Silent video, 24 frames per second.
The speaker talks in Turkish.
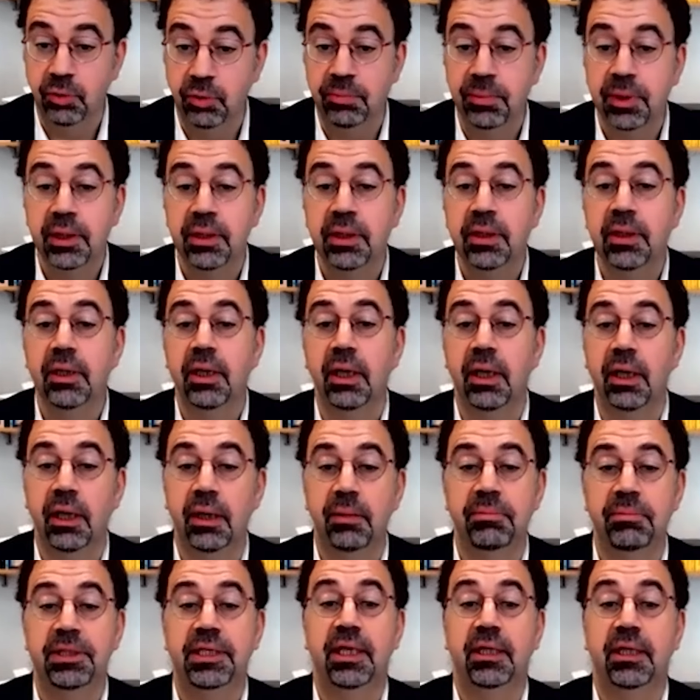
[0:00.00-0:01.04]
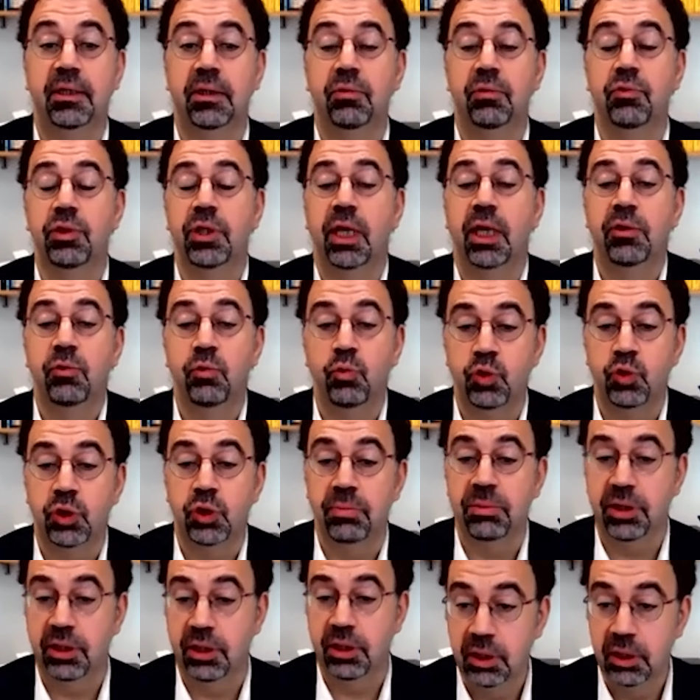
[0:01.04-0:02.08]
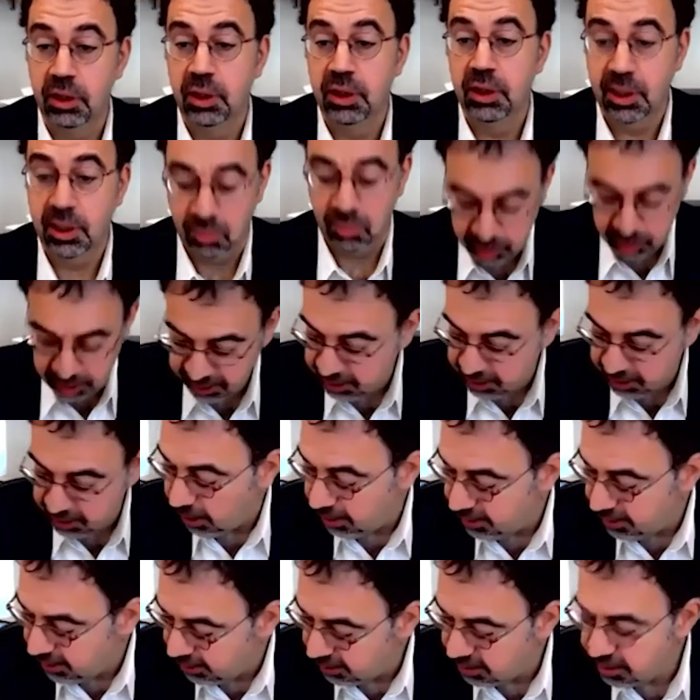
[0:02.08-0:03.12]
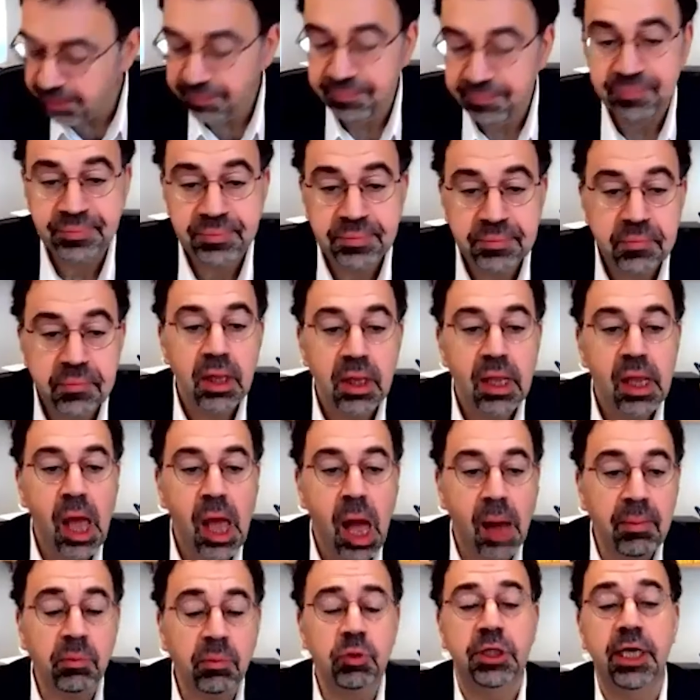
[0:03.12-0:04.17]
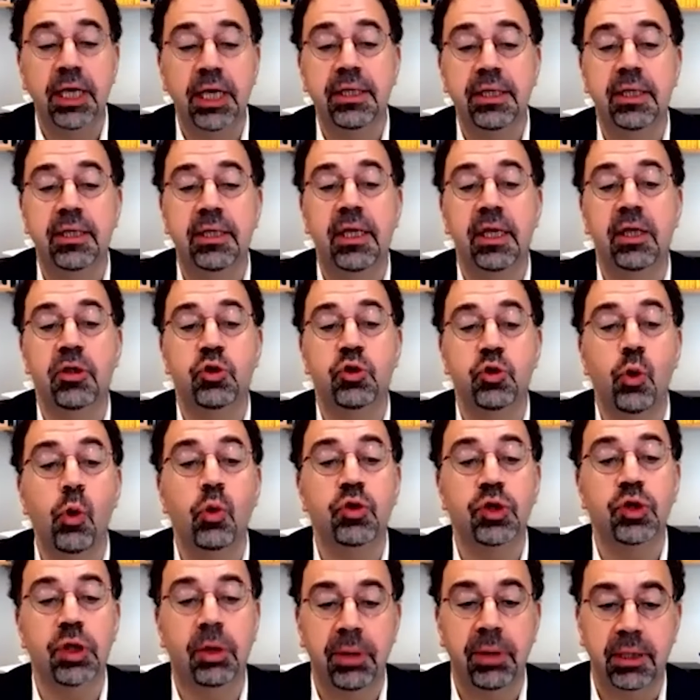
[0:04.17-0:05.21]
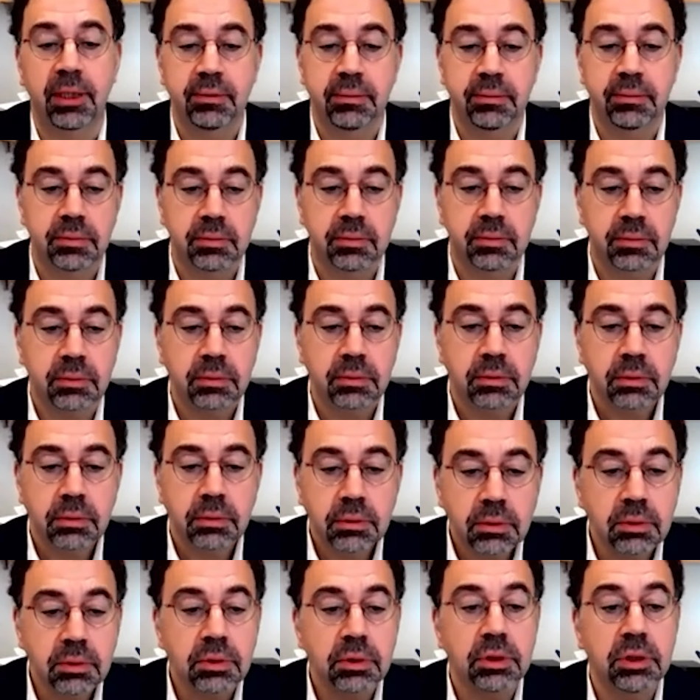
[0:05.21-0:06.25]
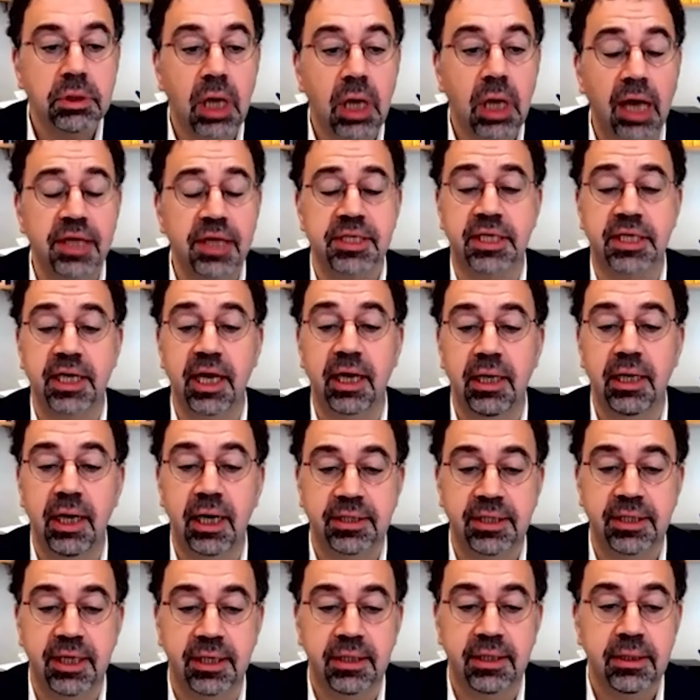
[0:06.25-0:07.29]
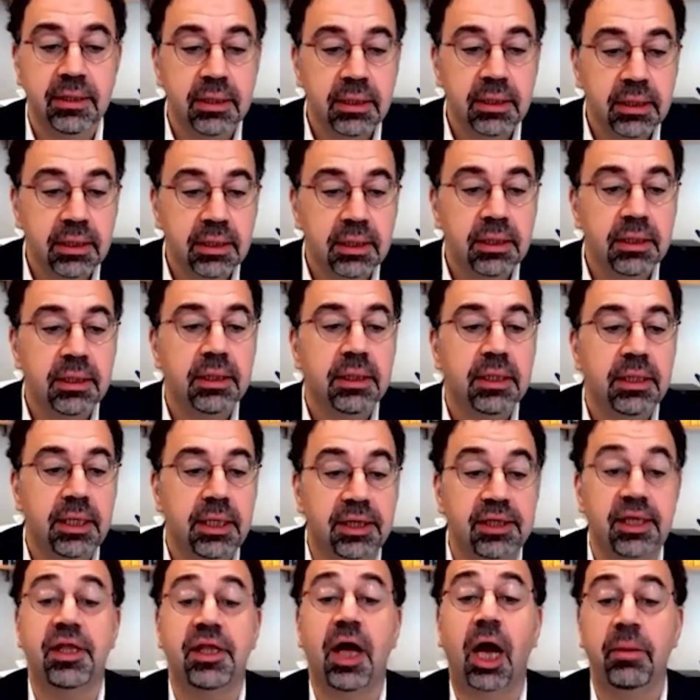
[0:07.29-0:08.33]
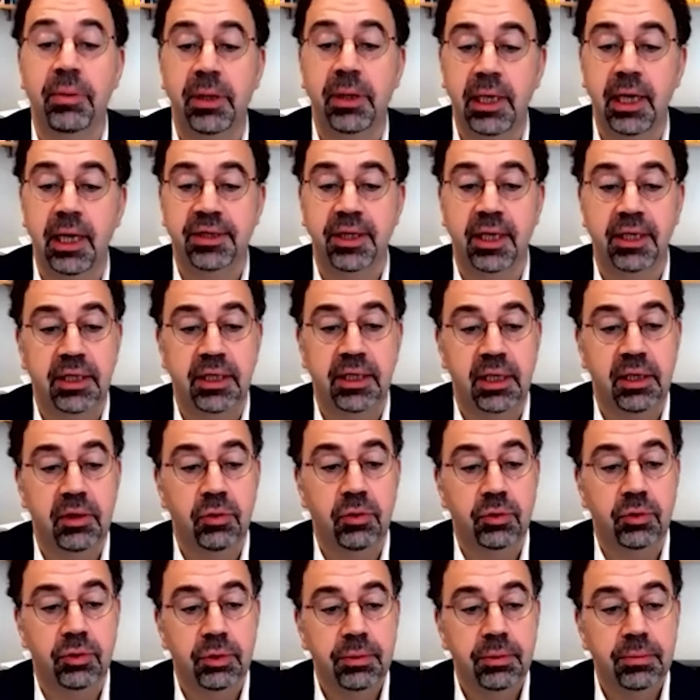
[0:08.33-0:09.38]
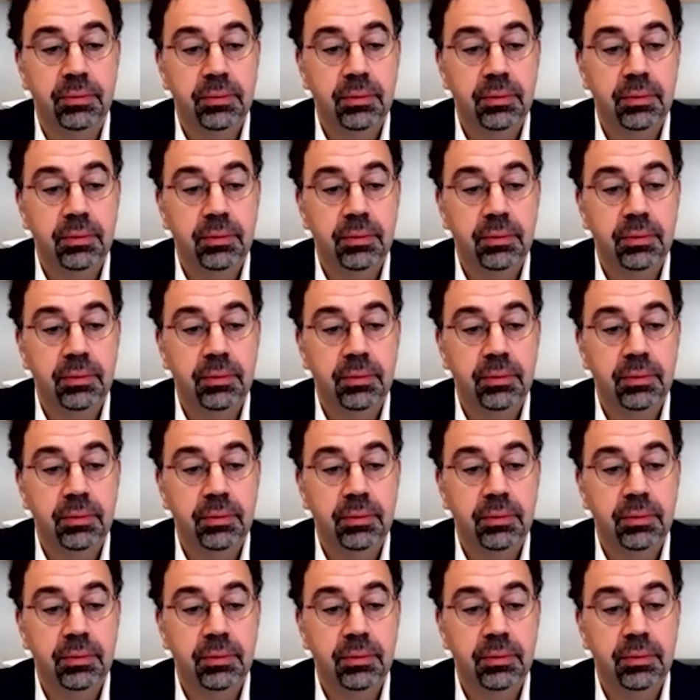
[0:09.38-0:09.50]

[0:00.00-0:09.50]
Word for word: diyorum e, bir tek dünyanın üçte biri demokratik haldeydi. Ama bu tehditler çoğu zaman askerlerden ya da darbelerden geliyordu.